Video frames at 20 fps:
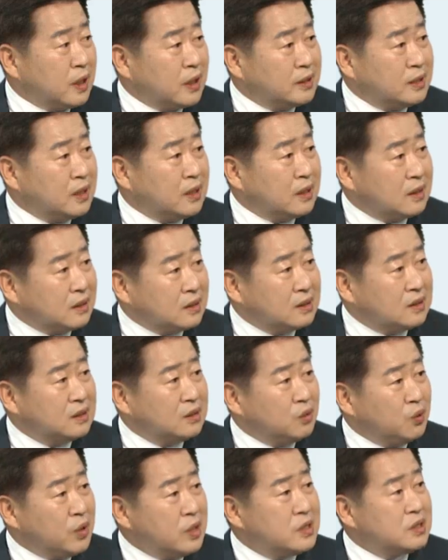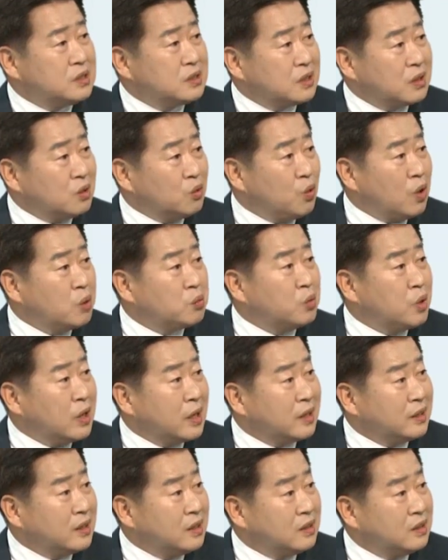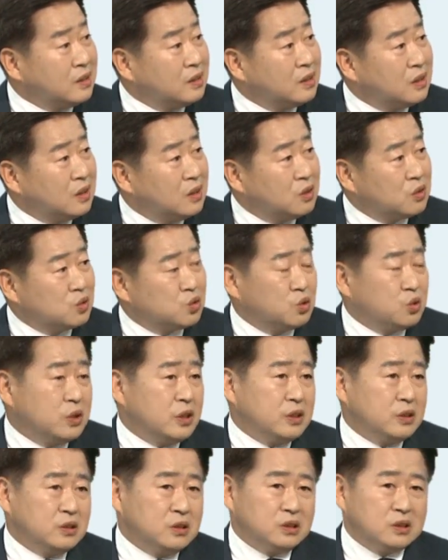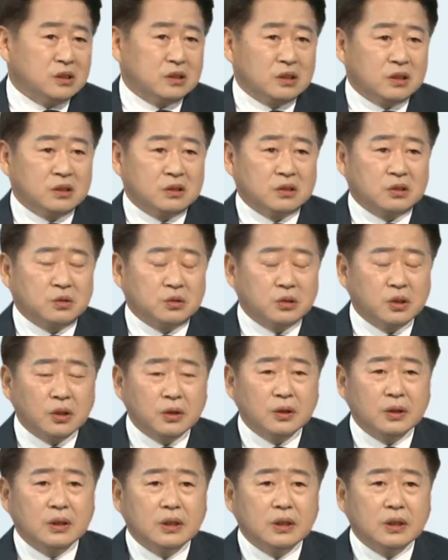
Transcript: 가장 큰 회의 시설을 확보하게 되는 수준에 이르는 것이고요.